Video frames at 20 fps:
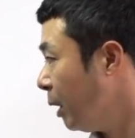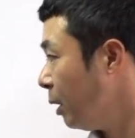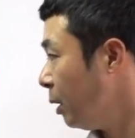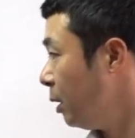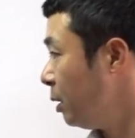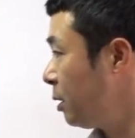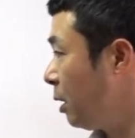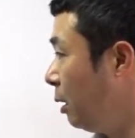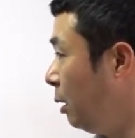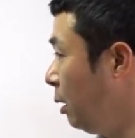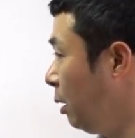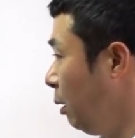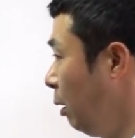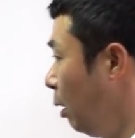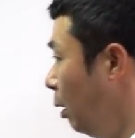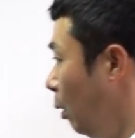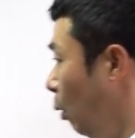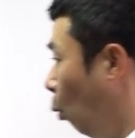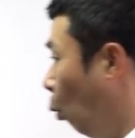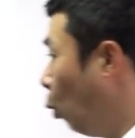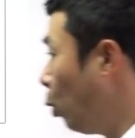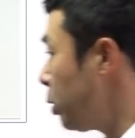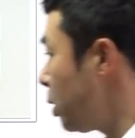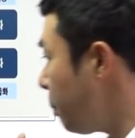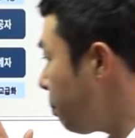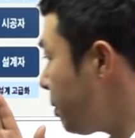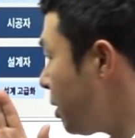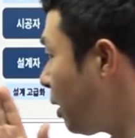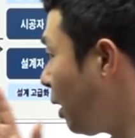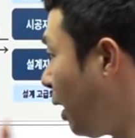이제는
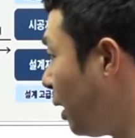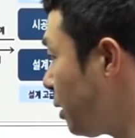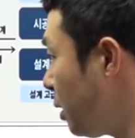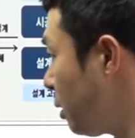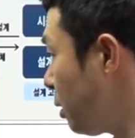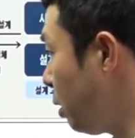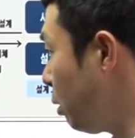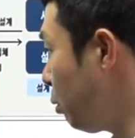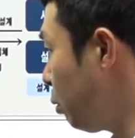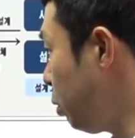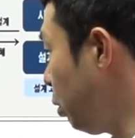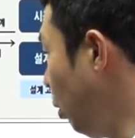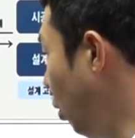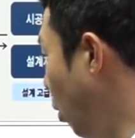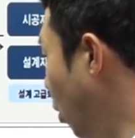오십 층까지 층수